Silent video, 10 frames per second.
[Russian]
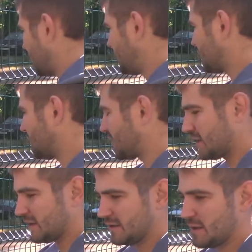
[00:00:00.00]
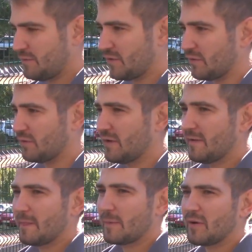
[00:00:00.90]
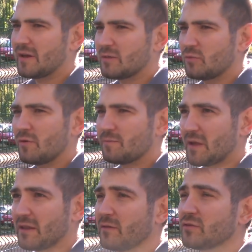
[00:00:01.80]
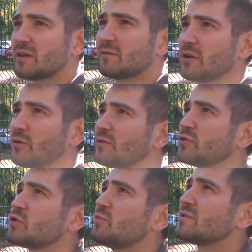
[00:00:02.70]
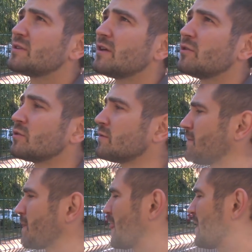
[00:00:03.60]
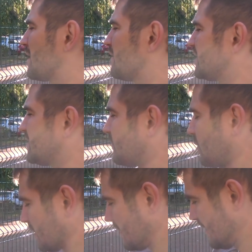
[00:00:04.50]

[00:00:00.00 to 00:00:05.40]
нету никаких демпферов, поэтому она вот, э, вот такой вот шум издает на весь двор.